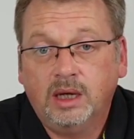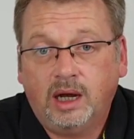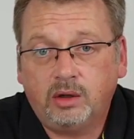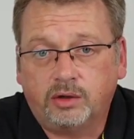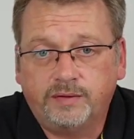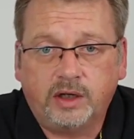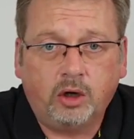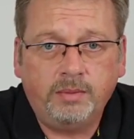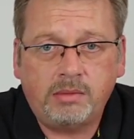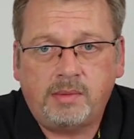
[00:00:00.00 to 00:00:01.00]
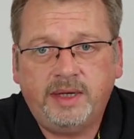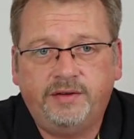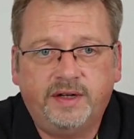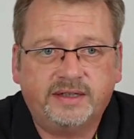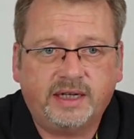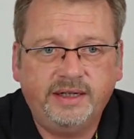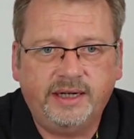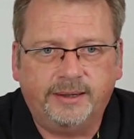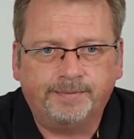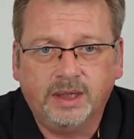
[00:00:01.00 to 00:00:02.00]
Hallo, willkommen bei Mamani, Flatz kann
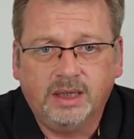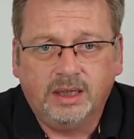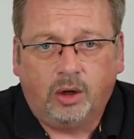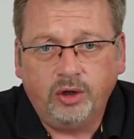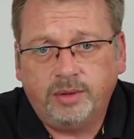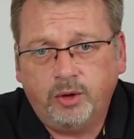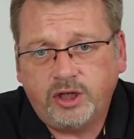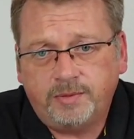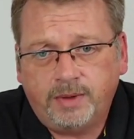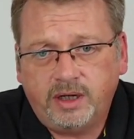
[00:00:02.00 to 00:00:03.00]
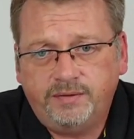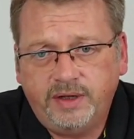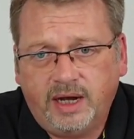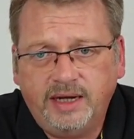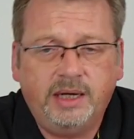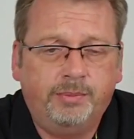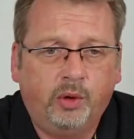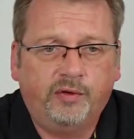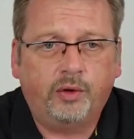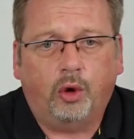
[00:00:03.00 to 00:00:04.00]
Heute möchte ich mal wieder ein
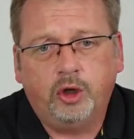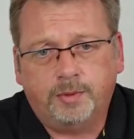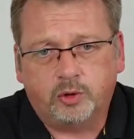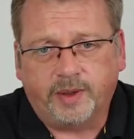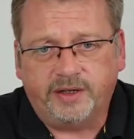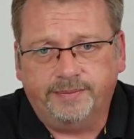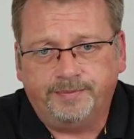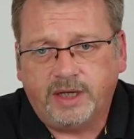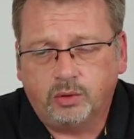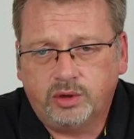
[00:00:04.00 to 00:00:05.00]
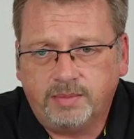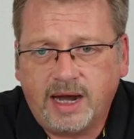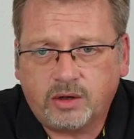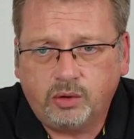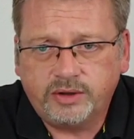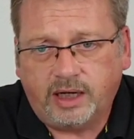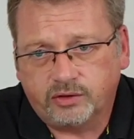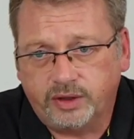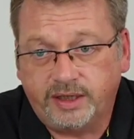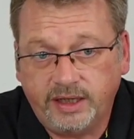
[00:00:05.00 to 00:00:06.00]
Depot von euch besprechen. Der gute Markus,
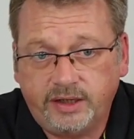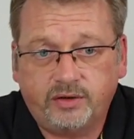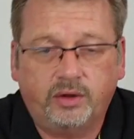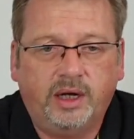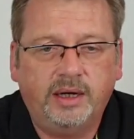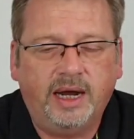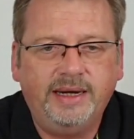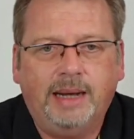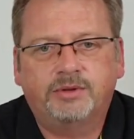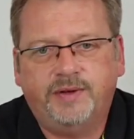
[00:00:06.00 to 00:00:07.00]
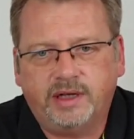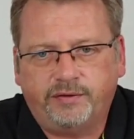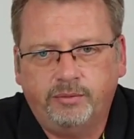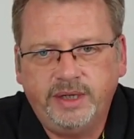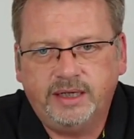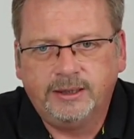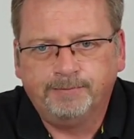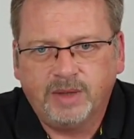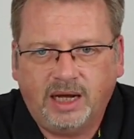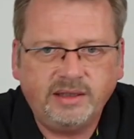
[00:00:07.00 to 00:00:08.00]
also nicht ich, sondern ein Namensvetter von mir,
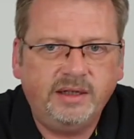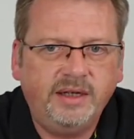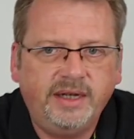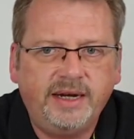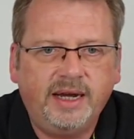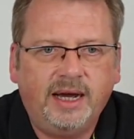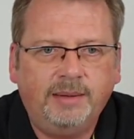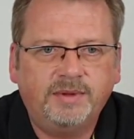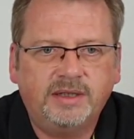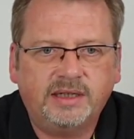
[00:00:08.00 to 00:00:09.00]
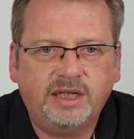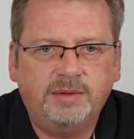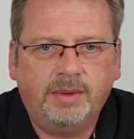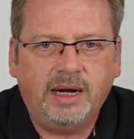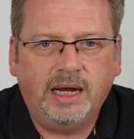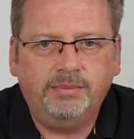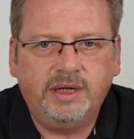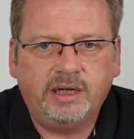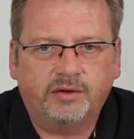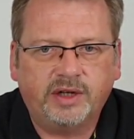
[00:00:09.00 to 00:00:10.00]
hatte die Idee gehabt, dass ich mal einen
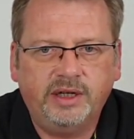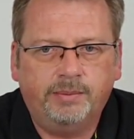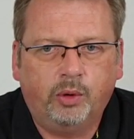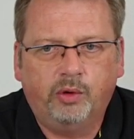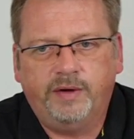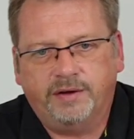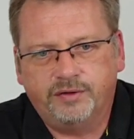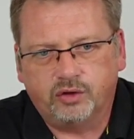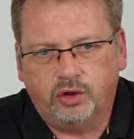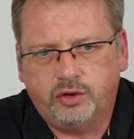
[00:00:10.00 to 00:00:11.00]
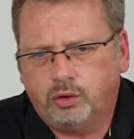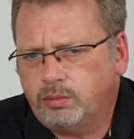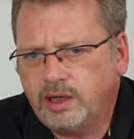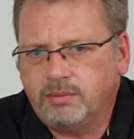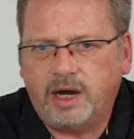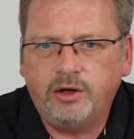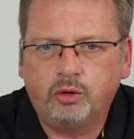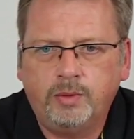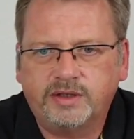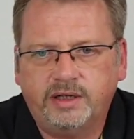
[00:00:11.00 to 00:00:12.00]
Blick auf sein Depot werfen sollte, um meine Meinung
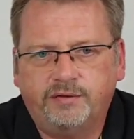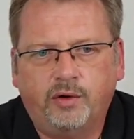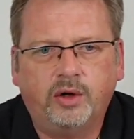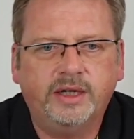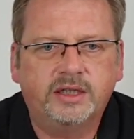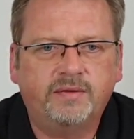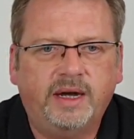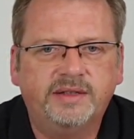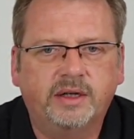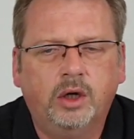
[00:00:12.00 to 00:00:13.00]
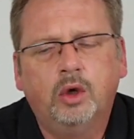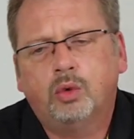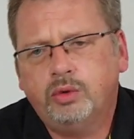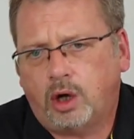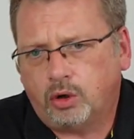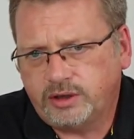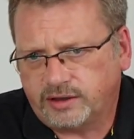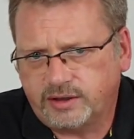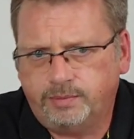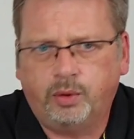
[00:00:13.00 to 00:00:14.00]
über seine Vorgehensweise und auch
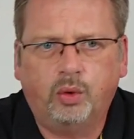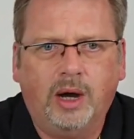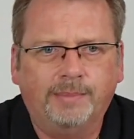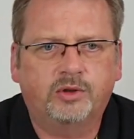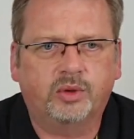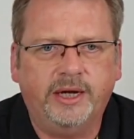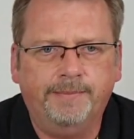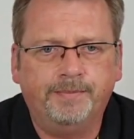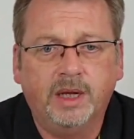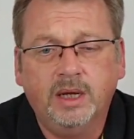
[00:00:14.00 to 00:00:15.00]
das Depot abzugeben.